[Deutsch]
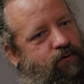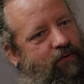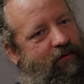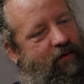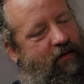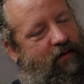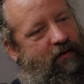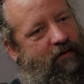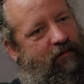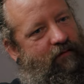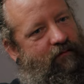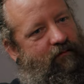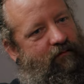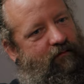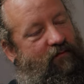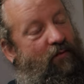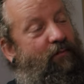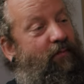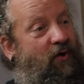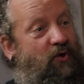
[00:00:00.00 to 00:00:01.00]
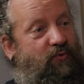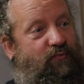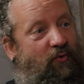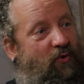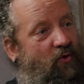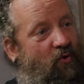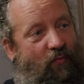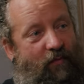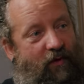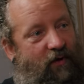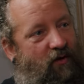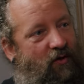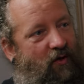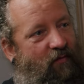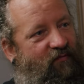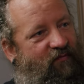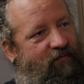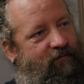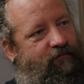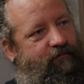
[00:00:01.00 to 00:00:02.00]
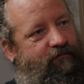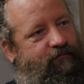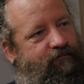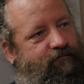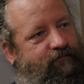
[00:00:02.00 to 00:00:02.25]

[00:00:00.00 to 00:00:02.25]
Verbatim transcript: Naja, zum Beispiel krumme Kropfen.